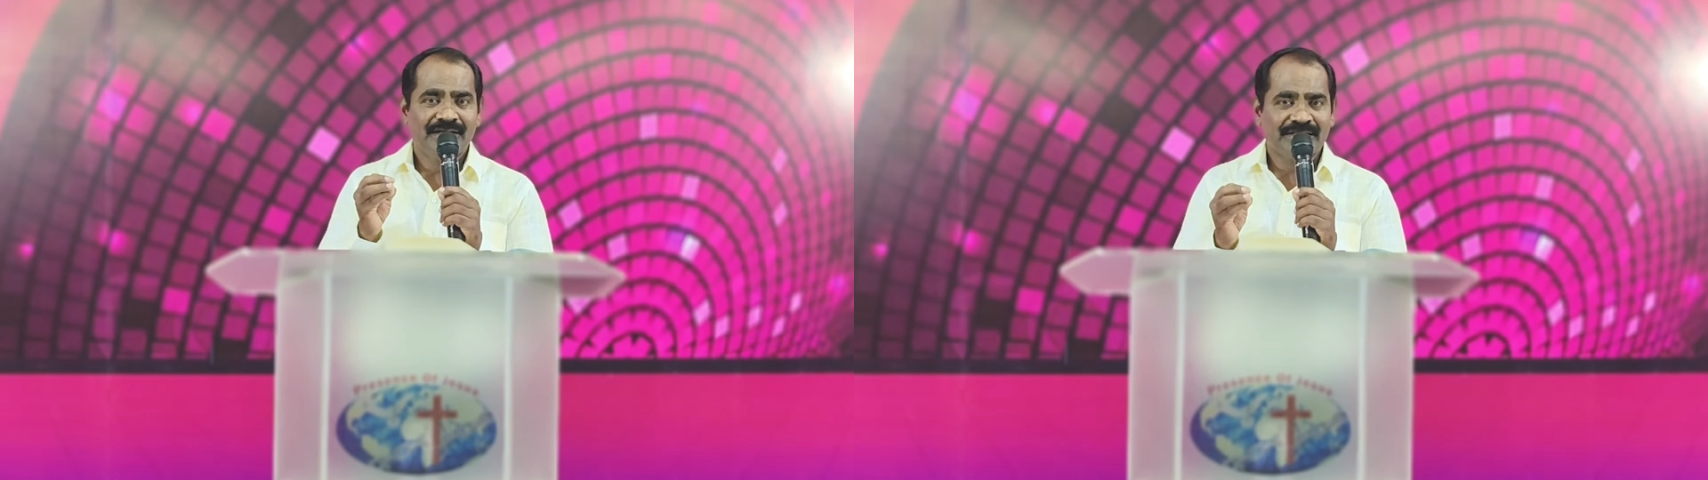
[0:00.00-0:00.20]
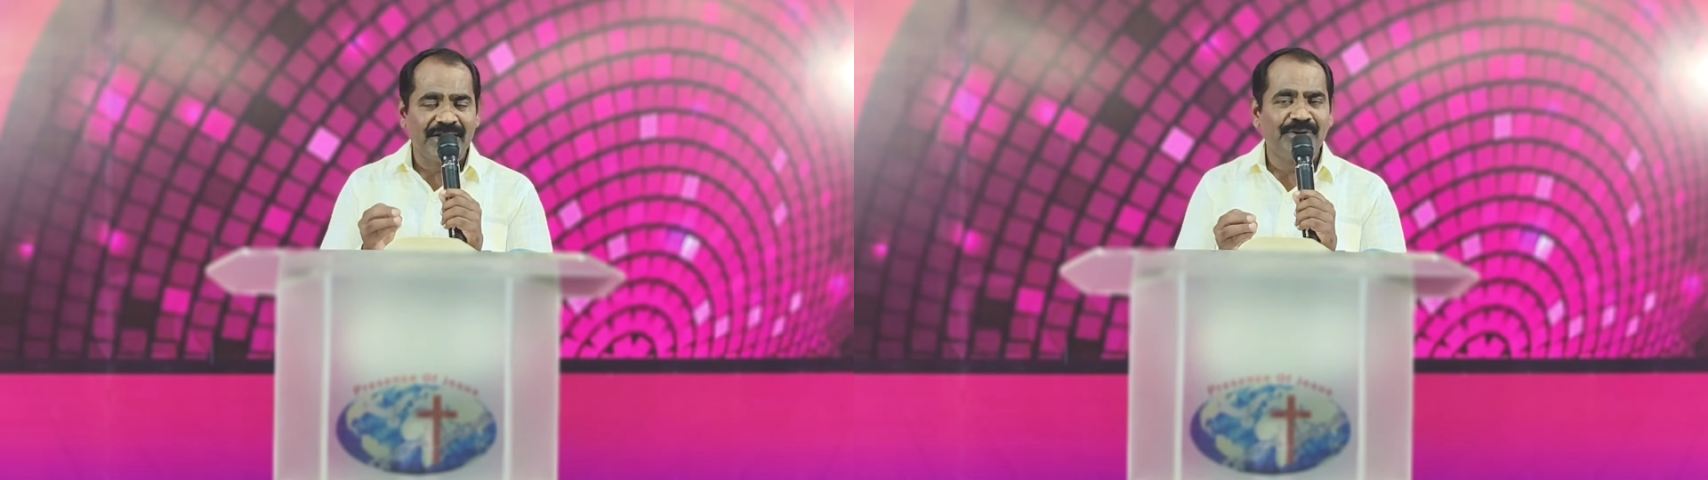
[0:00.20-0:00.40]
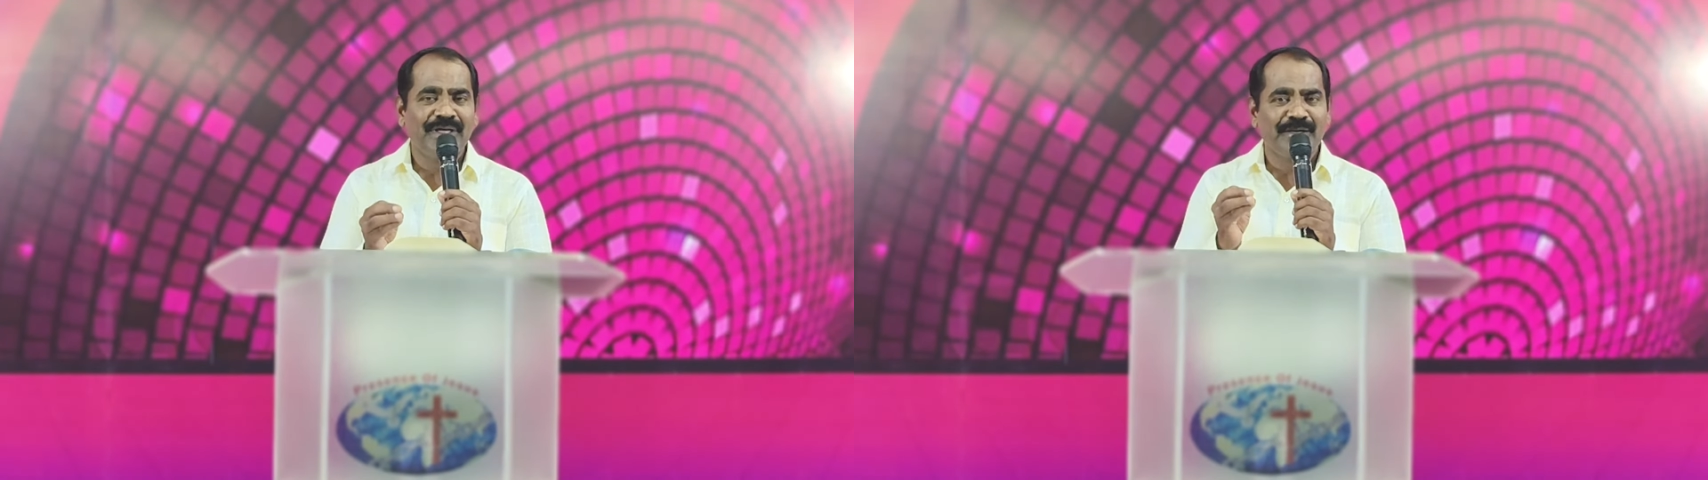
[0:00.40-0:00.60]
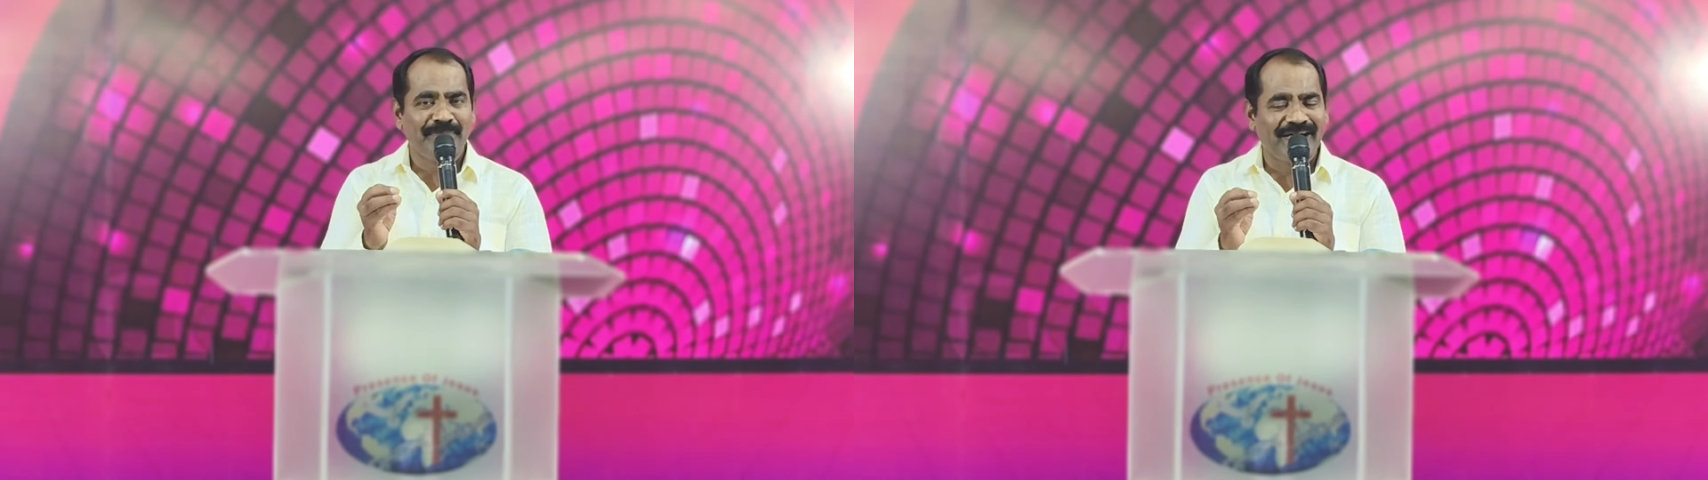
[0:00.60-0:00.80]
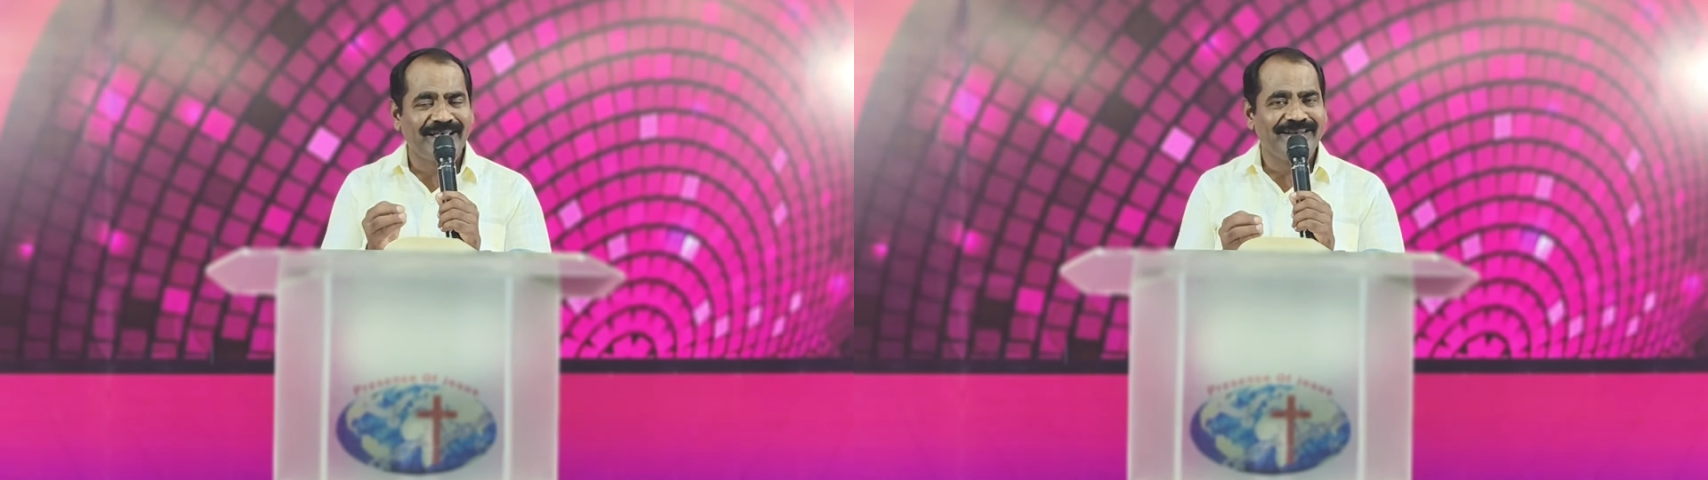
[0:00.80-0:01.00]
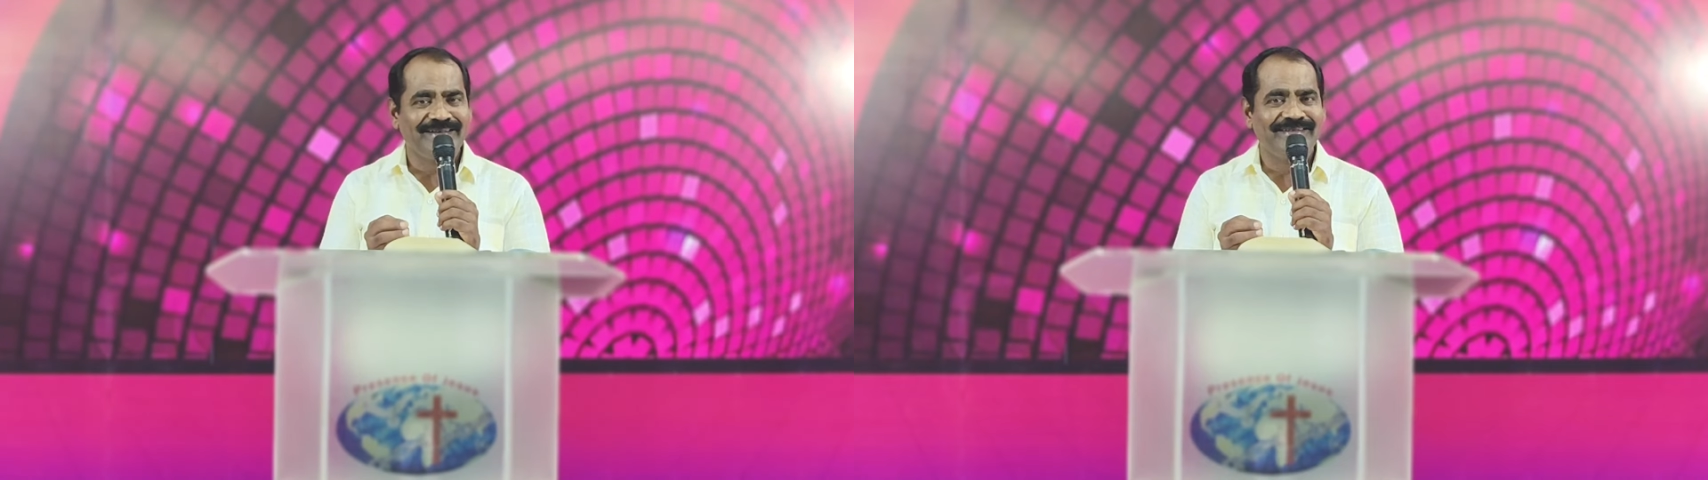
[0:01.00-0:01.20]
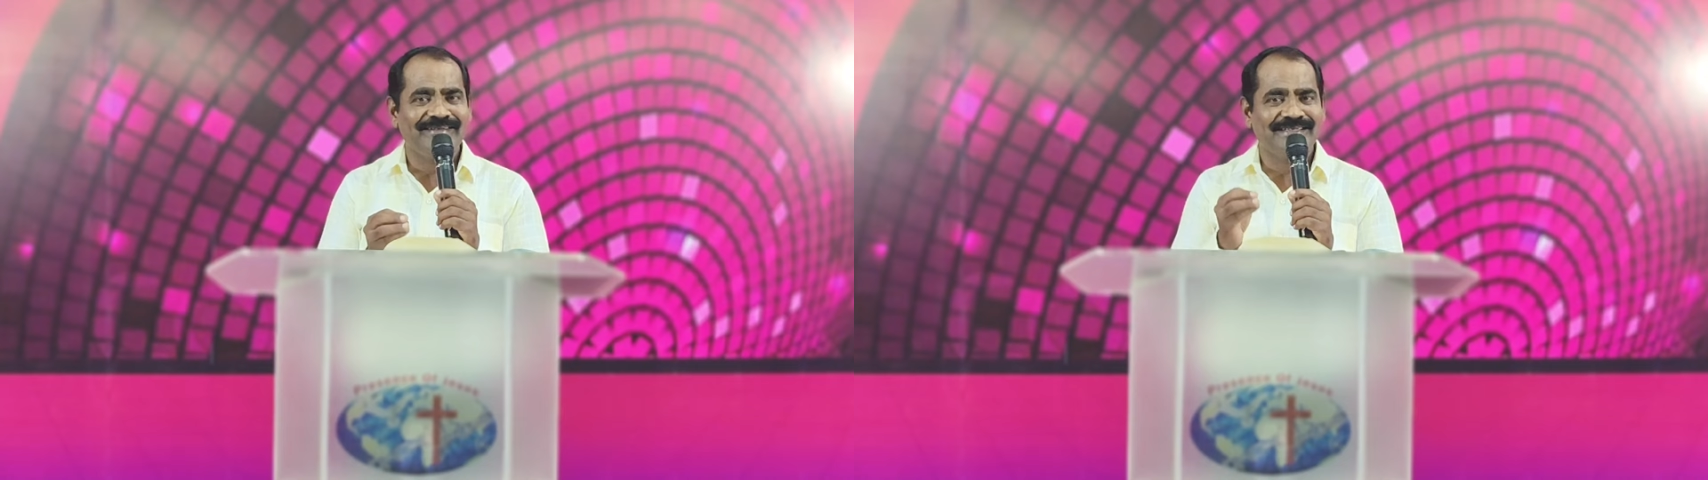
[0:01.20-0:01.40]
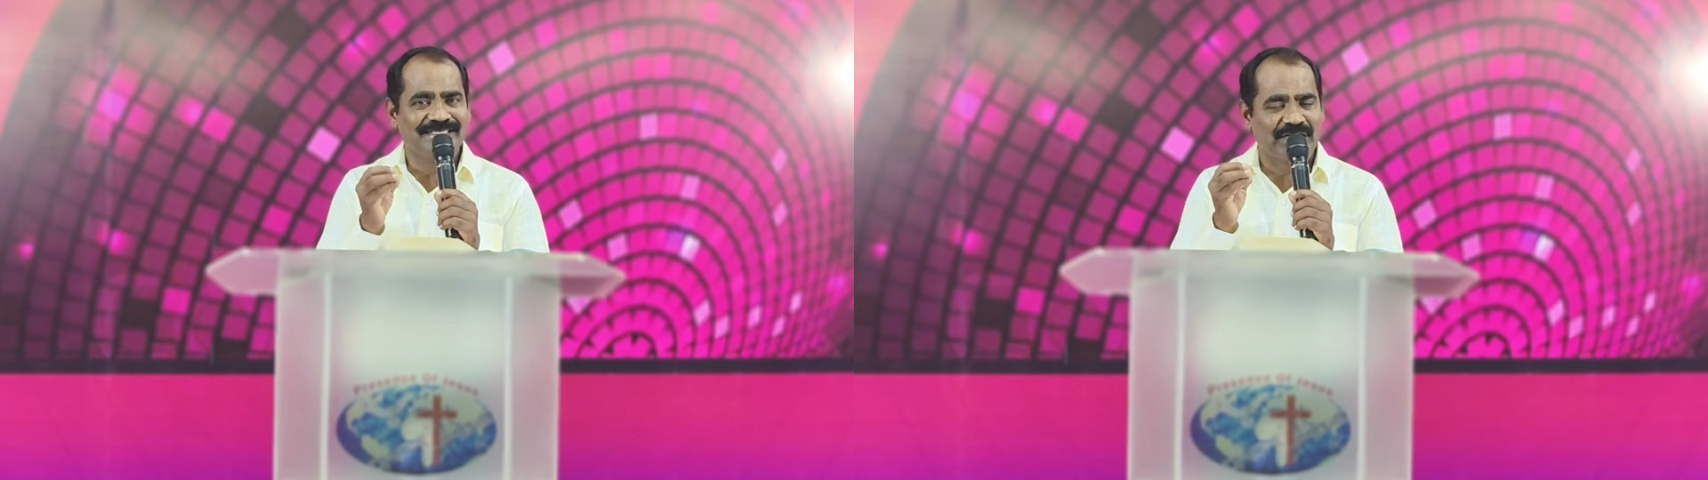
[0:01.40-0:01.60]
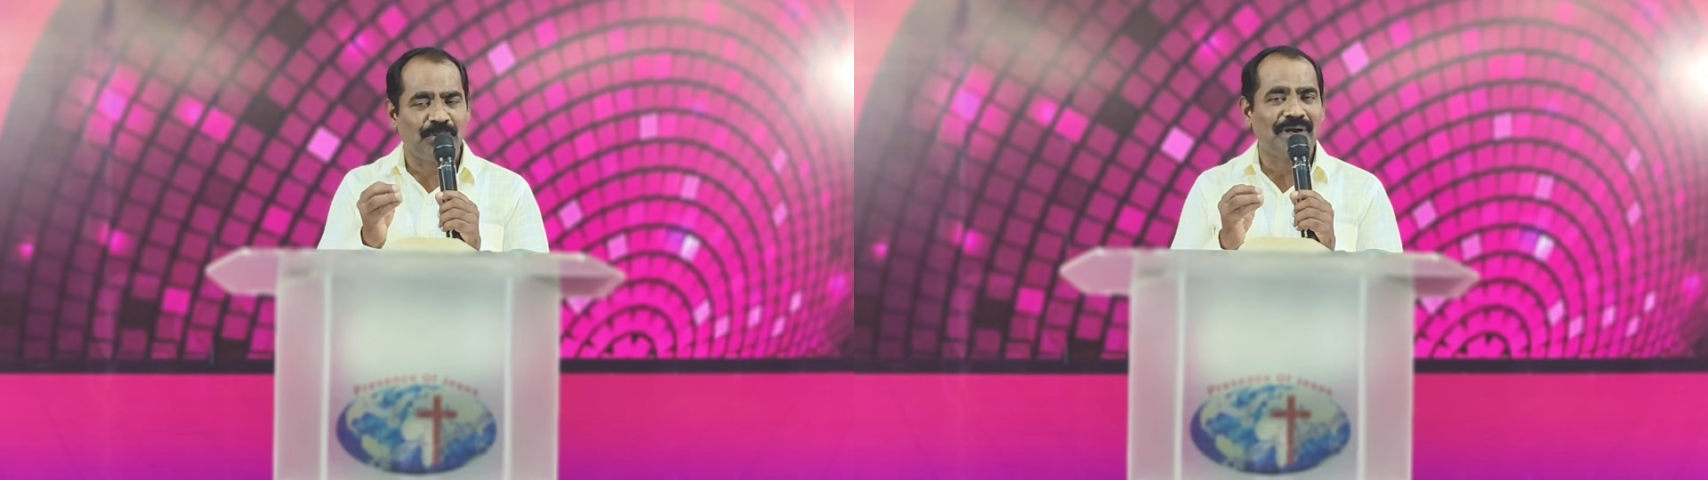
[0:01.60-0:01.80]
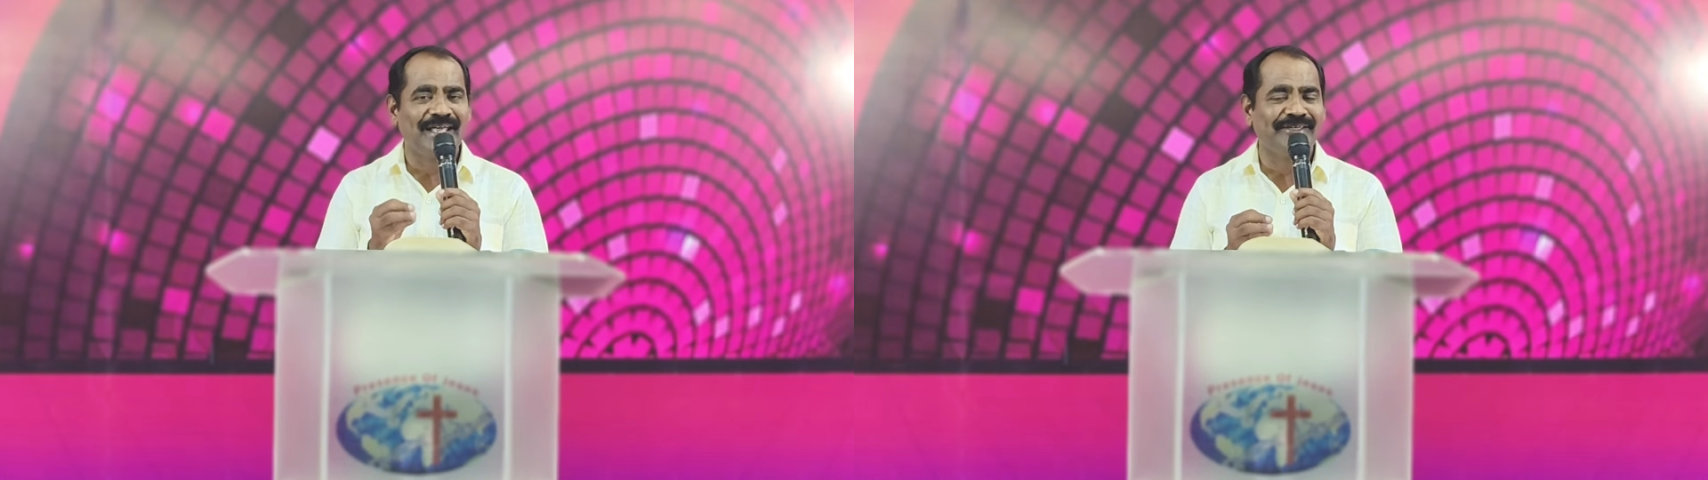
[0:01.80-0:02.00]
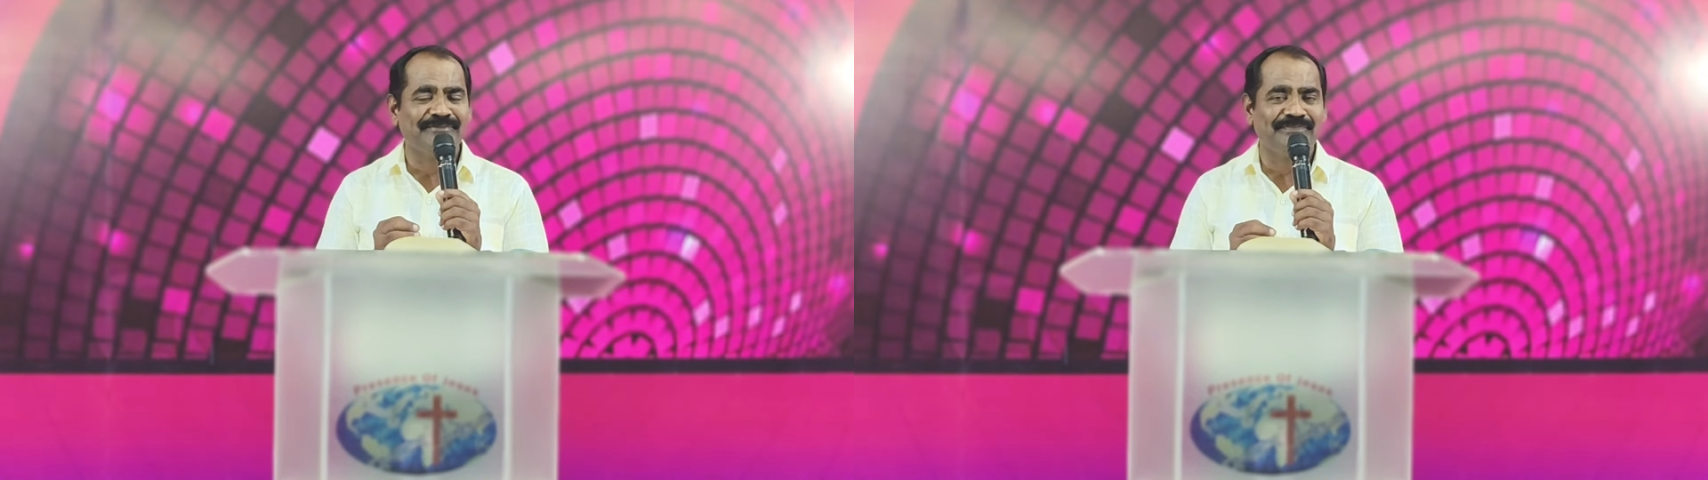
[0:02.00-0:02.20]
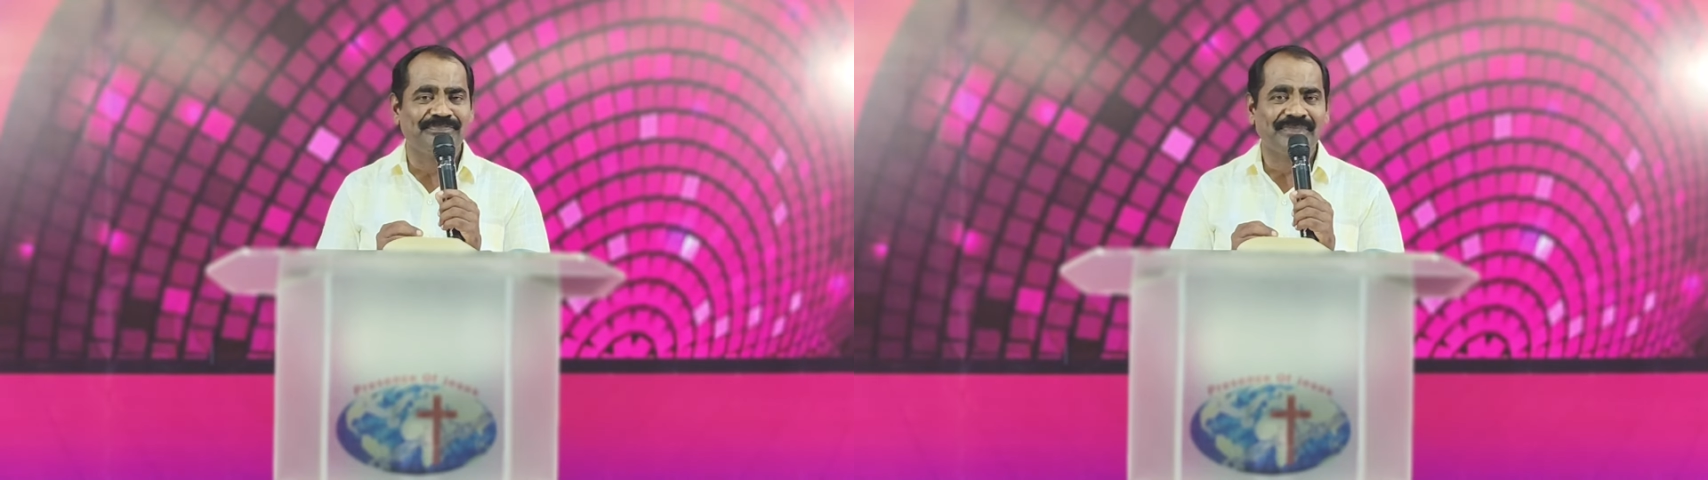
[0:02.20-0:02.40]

தன்னுடைய மகன் சவுலையும்